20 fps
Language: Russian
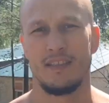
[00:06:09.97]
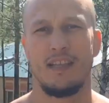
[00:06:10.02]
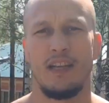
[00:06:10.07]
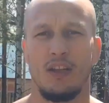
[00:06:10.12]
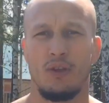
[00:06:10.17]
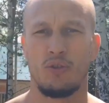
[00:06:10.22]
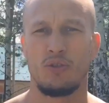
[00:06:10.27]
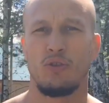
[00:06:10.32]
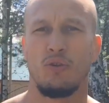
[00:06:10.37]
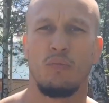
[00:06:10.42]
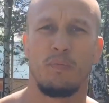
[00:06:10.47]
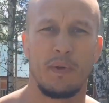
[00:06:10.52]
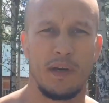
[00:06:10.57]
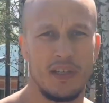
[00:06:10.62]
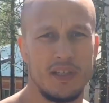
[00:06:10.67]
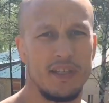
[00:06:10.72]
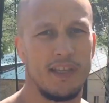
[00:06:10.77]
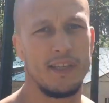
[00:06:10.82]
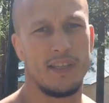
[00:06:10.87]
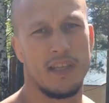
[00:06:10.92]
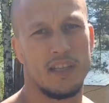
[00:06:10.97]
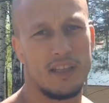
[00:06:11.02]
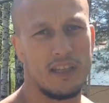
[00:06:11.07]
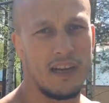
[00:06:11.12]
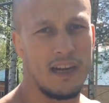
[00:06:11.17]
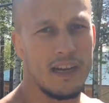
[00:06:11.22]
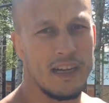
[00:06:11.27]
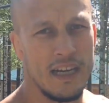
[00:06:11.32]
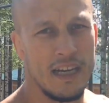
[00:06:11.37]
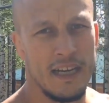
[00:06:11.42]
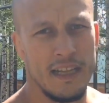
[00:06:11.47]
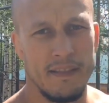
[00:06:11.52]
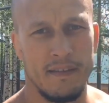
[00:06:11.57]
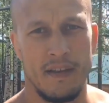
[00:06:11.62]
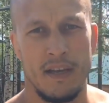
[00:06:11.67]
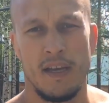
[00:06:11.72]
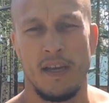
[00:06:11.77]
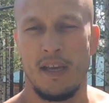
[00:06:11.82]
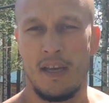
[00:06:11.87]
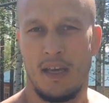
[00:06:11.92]
Следующее упражнение таракан.
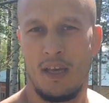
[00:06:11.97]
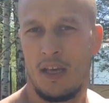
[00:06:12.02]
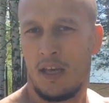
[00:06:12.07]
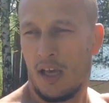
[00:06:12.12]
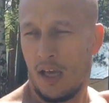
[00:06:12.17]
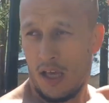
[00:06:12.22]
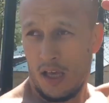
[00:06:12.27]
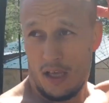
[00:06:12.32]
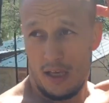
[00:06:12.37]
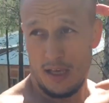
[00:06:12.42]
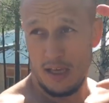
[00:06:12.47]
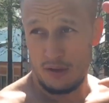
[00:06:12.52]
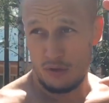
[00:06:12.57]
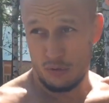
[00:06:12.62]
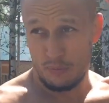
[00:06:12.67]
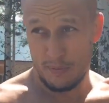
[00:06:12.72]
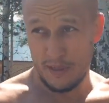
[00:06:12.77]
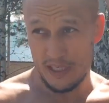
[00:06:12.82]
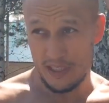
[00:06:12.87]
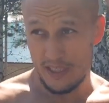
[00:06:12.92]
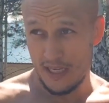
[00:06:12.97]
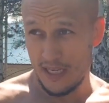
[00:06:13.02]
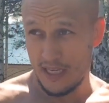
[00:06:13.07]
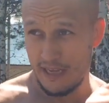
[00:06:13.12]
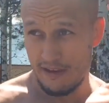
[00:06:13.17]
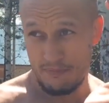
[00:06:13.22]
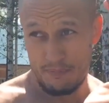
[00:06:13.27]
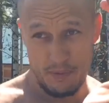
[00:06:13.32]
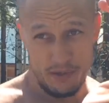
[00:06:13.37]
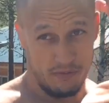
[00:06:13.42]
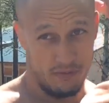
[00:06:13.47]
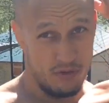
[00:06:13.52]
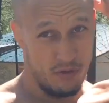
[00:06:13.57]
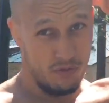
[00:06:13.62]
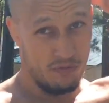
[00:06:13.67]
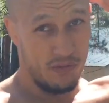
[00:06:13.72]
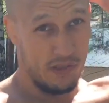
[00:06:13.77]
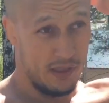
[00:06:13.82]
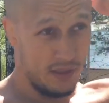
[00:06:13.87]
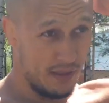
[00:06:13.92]
Это упражнение я впервые
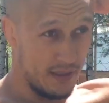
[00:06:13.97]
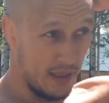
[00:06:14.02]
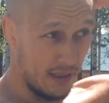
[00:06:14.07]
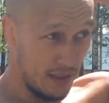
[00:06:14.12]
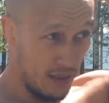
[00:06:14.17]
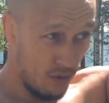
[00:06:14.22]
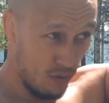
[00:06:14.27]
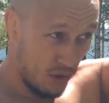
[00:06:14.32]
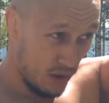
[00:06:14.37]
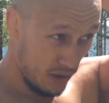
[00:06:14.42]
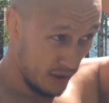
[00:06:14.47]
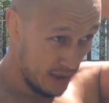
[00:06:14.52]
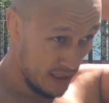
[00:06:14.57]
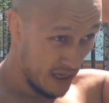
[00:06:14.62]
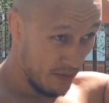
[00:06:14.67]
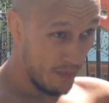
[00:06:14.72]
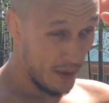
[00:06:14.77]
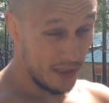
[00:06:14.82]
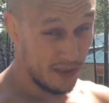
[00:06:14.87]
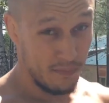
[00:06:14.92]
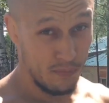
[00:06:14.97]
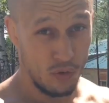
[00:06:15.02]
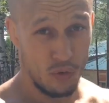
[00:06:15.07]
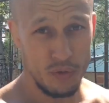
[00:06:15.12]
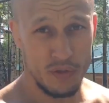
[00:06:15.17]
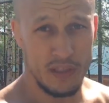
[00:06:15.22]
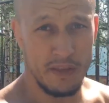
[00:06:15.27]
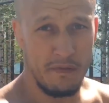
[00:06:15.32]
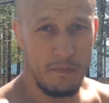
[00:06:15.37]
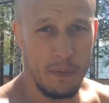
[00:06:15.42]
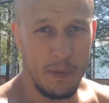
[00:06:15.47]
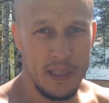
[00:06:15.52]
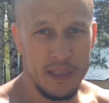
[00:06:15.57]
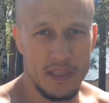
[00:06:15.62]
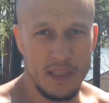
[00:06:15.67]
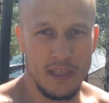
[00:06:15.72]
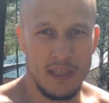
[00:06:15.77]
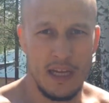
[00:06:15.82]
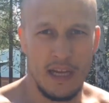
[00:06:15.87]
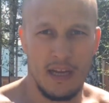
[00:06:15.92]
увидел, когда учился на пятом курсе в
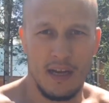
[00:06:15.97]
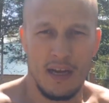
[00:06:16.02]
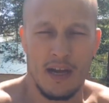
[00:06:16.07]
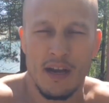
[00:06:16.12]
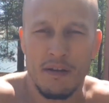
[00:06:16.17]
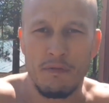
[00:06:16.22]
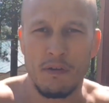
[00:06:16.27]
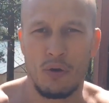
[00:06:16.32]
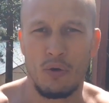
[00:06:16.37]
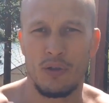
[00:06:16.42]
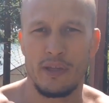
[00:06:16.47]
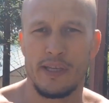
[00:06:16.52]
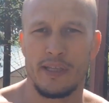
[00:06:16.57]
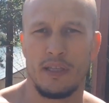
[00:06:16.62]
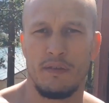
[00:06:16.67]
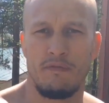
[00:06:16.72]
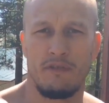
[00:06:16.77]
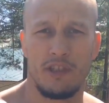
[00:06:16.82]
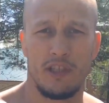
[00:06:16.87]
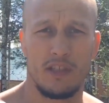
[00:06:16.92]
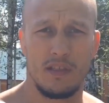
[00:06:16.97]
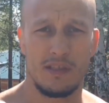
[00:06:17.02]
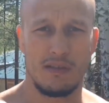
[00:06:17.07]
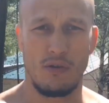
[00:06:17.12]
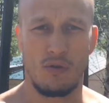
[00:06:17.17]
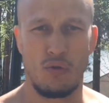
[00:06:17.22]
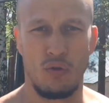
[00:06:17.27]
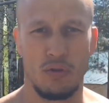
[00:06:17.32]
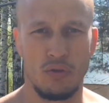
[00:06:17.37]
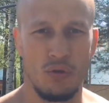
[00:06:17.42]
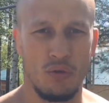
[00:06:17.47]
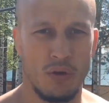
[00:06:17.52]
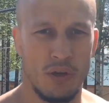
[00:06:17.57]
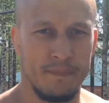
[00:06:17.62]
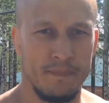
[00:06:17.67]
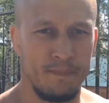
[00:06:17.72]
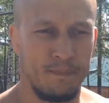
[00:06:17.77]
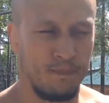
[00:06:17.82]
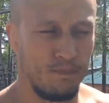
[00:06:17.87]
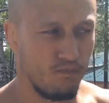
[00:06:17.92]
Пензе на факультете физической культуры.